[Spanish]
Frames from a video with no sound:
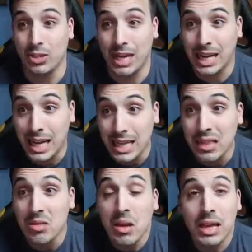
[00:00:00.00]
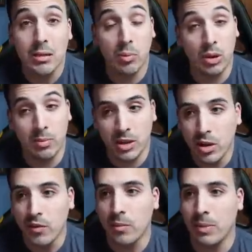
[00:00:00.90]
O sea, Cádiz, equipo de
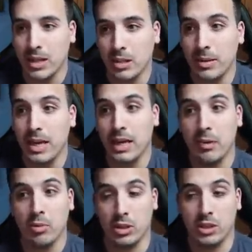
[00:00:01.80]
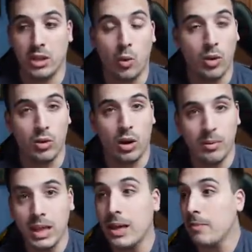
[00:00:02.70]
playoff, Barça B, equipo que se está jugando la
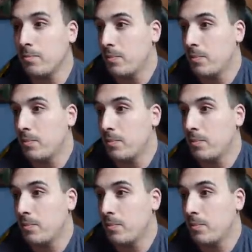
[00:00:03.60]
vida.